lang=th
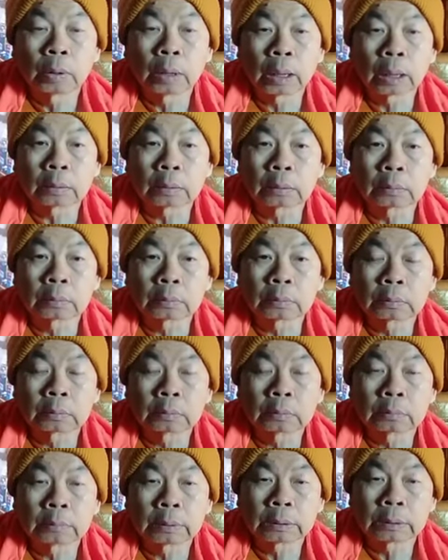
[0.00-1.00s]
หลัก
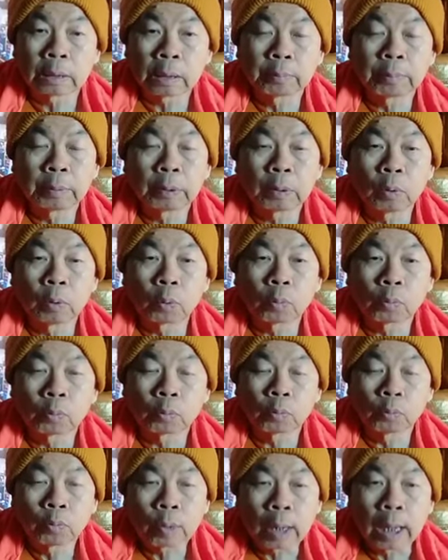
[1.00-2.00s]
พระไตรปิฎก
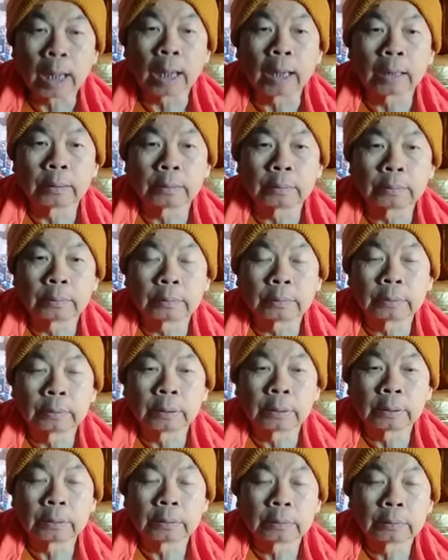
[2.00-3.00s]
ว่า
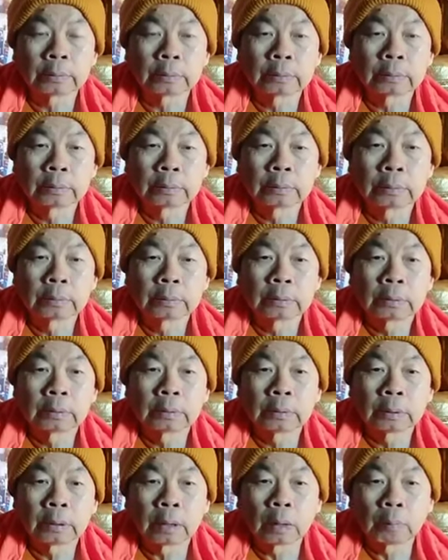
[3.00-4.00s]
เนี่ย
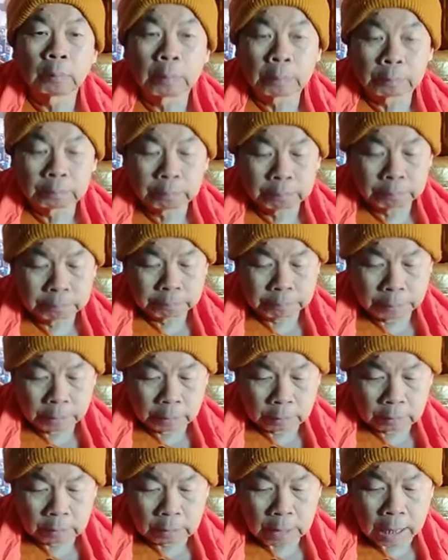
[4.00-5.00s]
เอามาเปิ
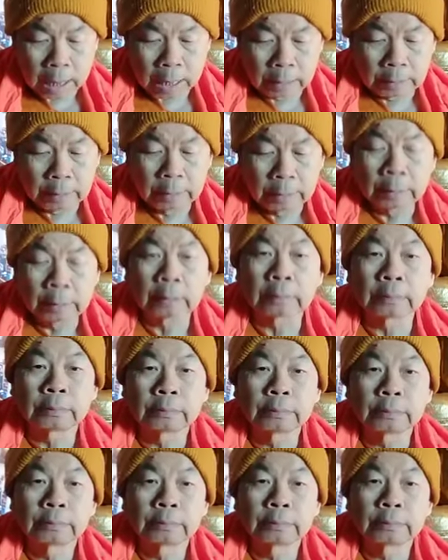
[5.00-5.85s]
ดอ่านอย่างเงี้ย